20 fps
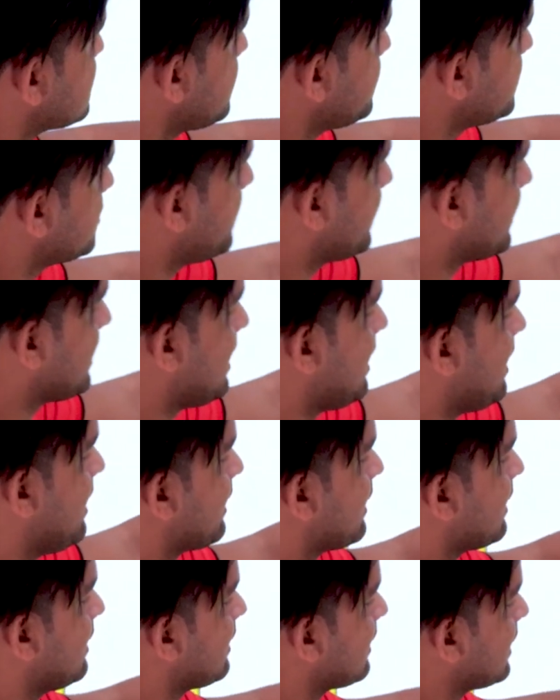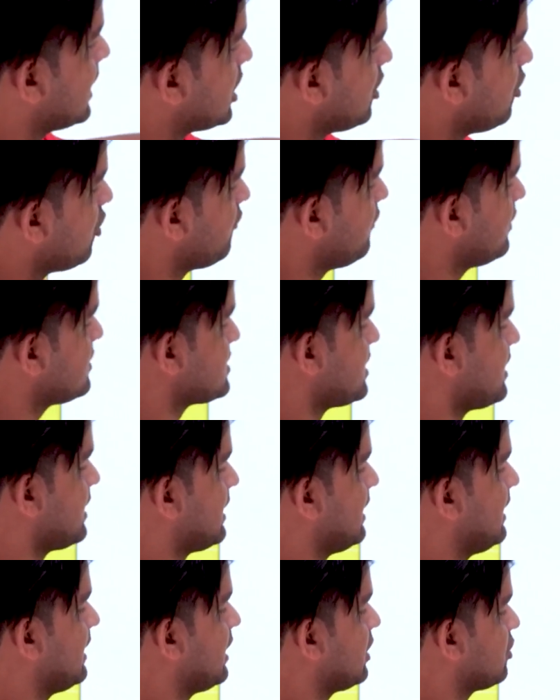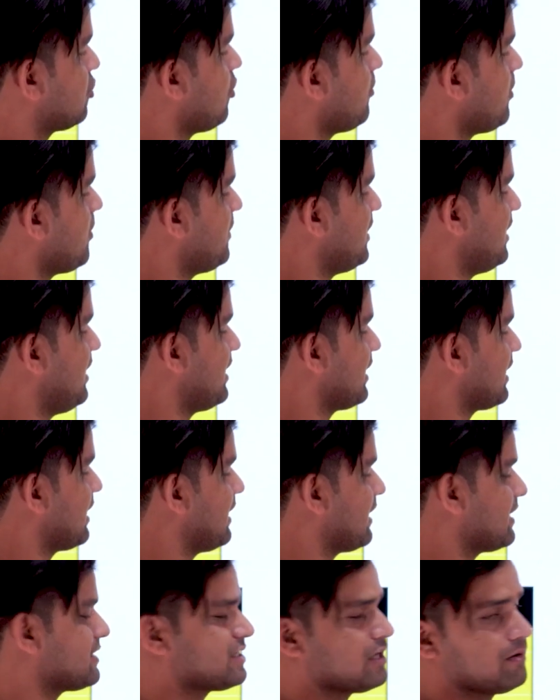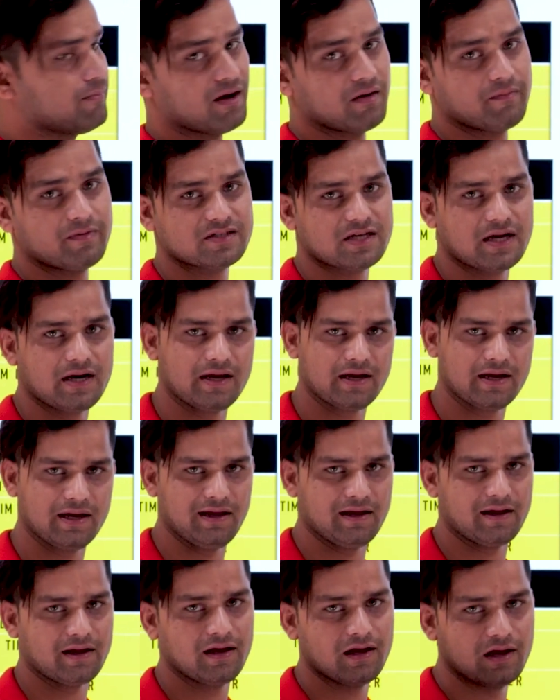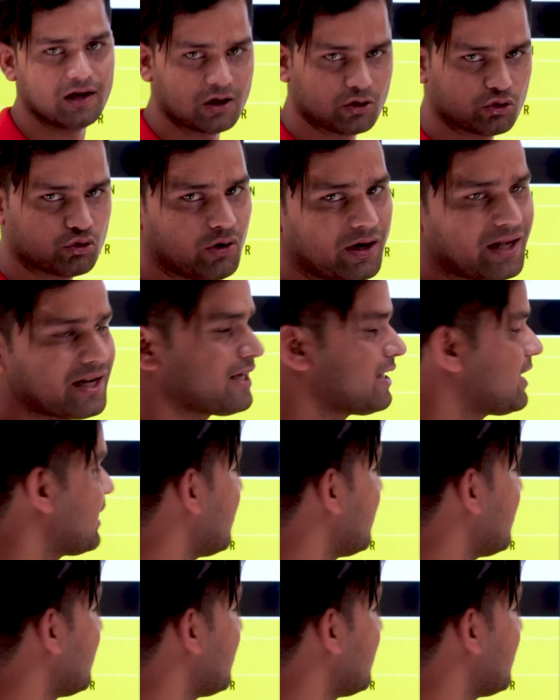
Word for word: समित पटेल नहीं खेलेंगे डेविड वीज नहीं खेलेंगे टॉम अबेल नहीं खेलेंगे सलमान मिर्जा नहीं खेलेंगे तो इनकी